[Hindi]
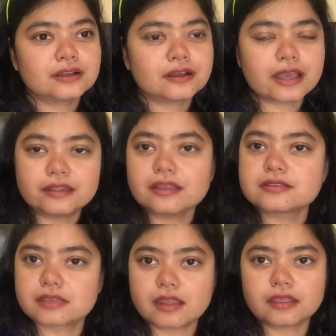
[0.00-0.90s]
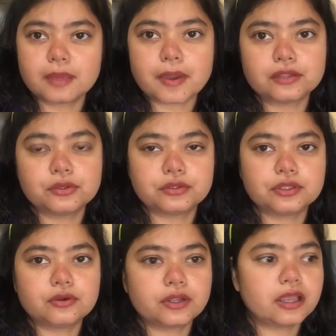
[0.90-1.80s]
आई थिंक स्किन की बात
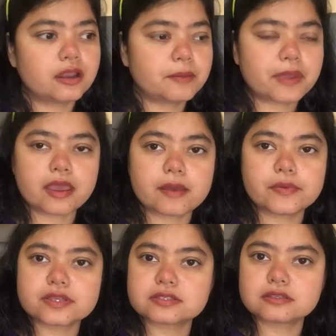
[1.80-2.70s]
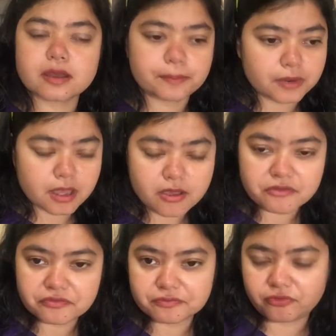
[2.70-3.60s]
होती होगी है ना मैं बस अपना
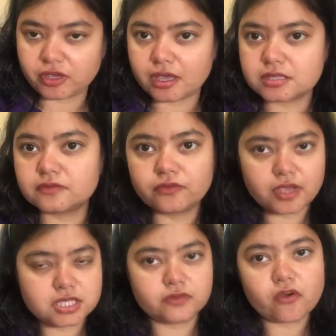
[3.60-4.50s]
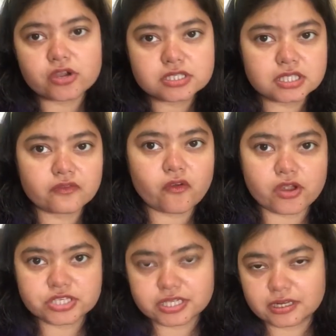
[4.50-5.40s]
फेस फेस वॉश से
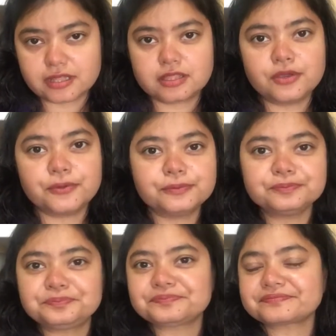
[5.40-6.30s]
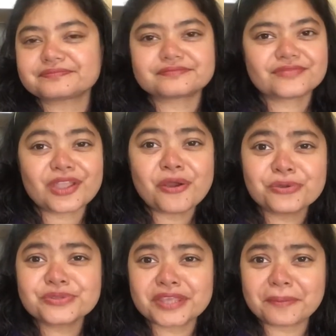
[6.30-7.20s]
वॉश कर लेती हूँ
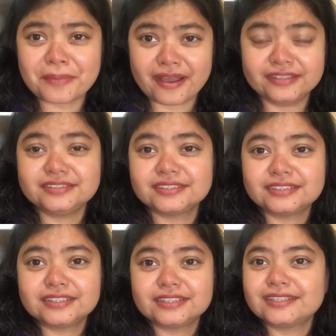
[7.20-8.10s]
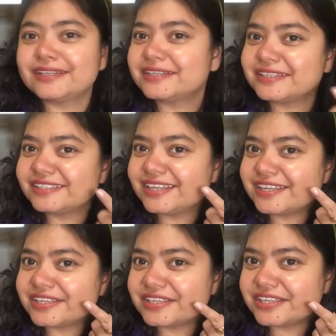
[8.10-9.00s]
और उसके बाद ये
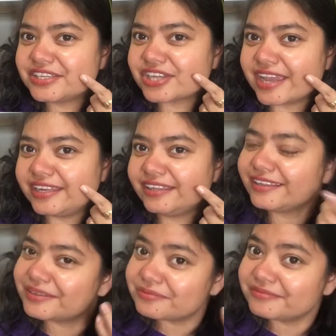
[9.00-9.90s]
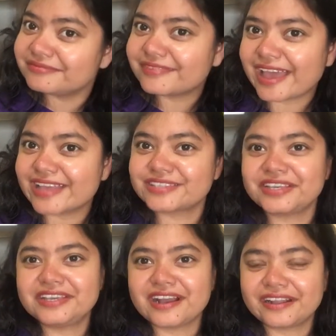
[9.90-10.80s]
ये शाइनिंग ऐसे
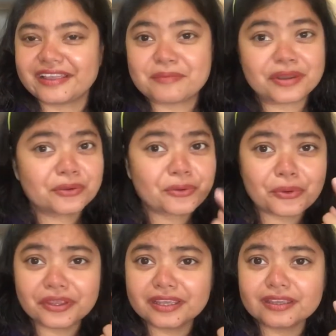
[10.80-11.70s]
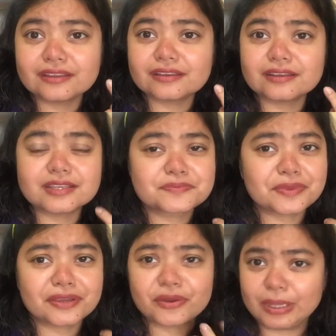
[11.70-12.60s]
ही आ गई है मैंने कोई इस
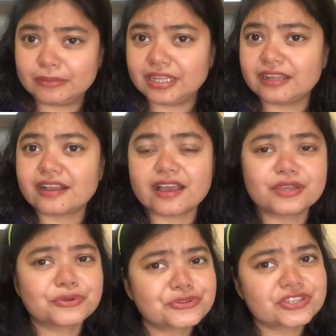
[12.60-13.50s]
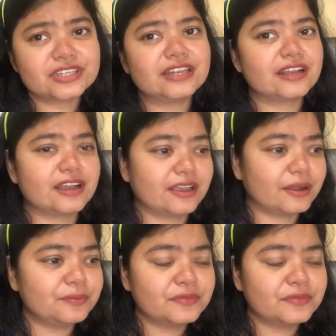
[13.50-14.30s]
पर क्रीम नहीं लगाई कुछ नहीं लगाया